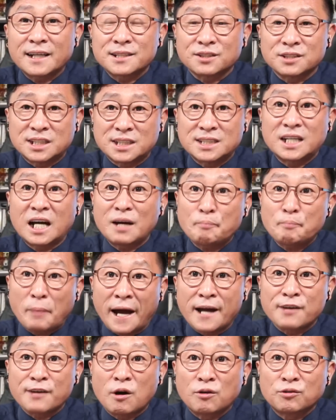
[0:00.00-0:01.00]
지랄
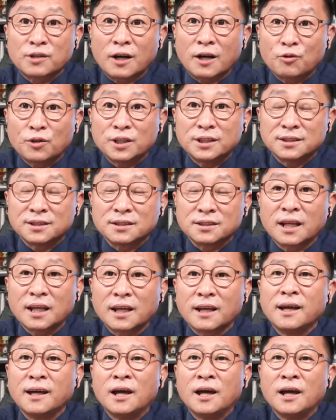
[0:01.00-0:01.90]
발광을 하고 있는데